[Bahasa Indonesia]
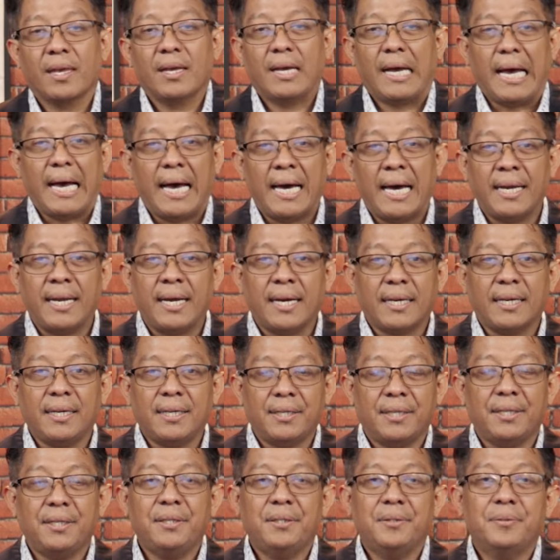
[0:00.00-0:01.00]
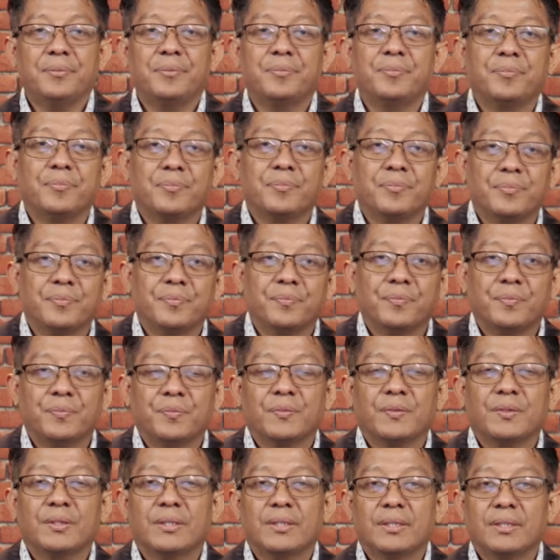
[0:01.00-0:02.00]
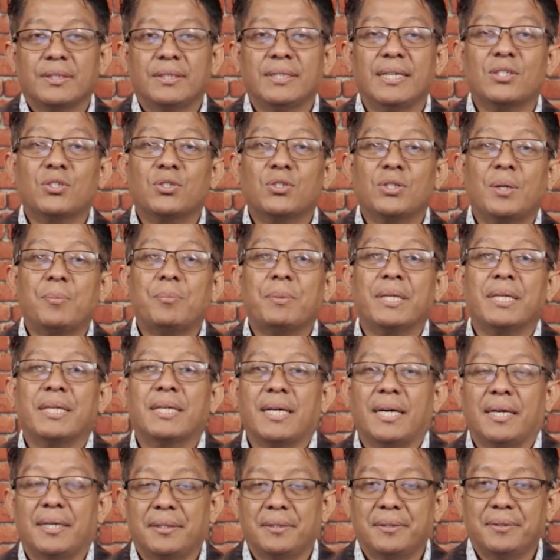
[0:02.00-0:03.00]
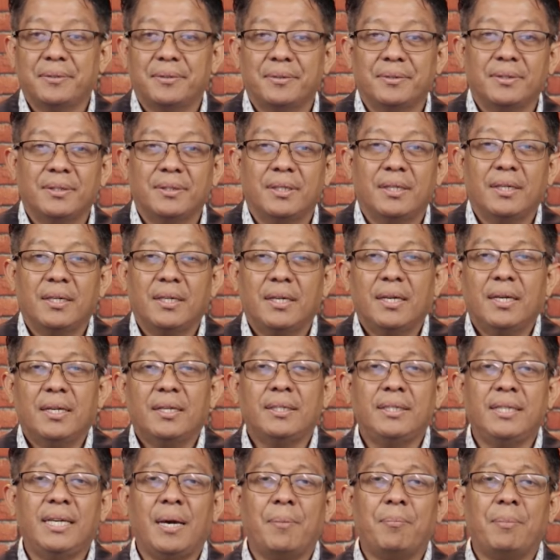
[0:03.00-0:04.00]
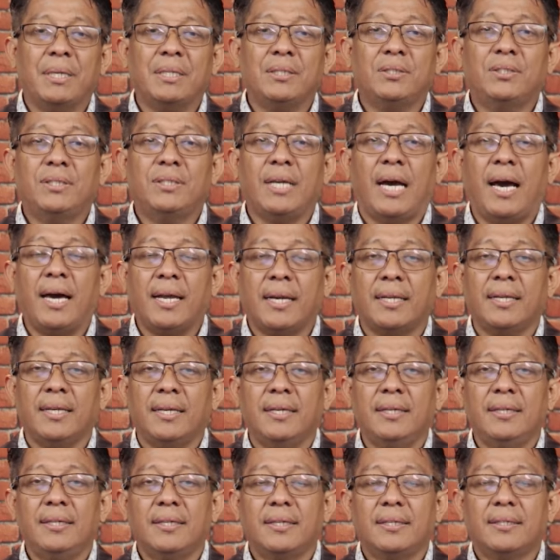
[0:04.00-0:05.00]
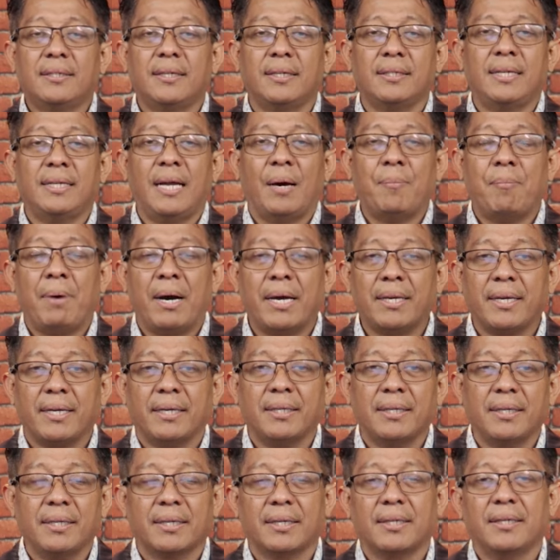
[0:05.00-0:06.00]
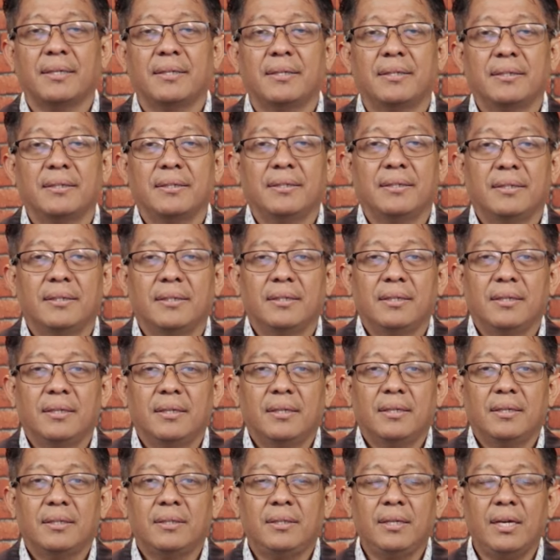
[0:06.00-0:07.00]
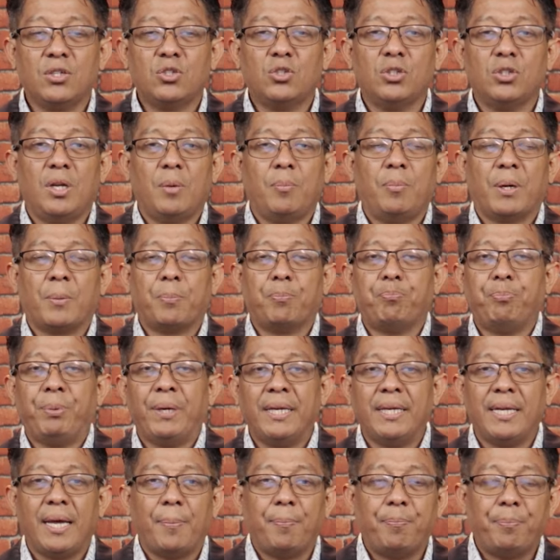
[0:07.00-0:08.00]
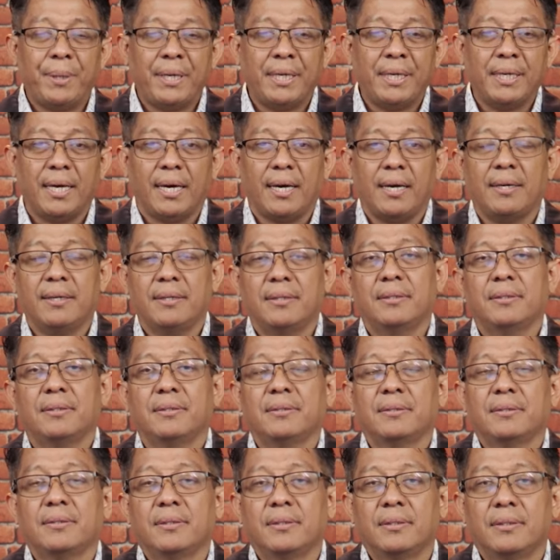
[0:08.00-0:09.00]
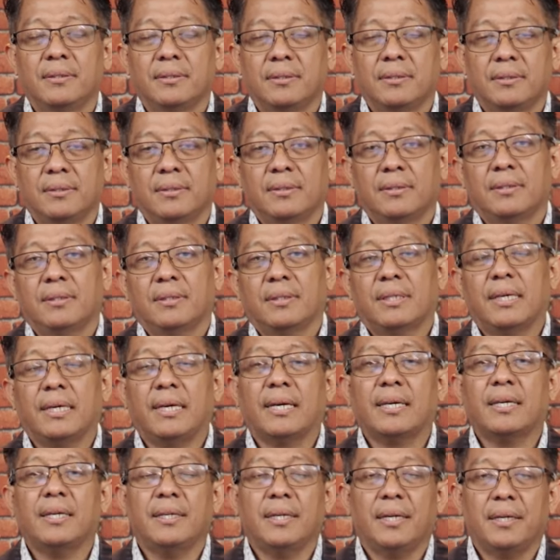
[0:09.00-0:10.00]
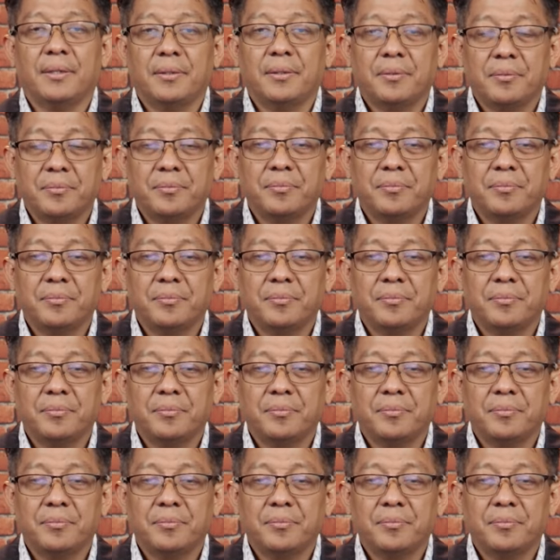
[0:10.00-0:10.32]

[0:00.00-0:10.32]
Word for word: Anak ini dia sudah menikah. Dia mencari kedamaian diri. Dia sudah berpindah-pindah keyakinan.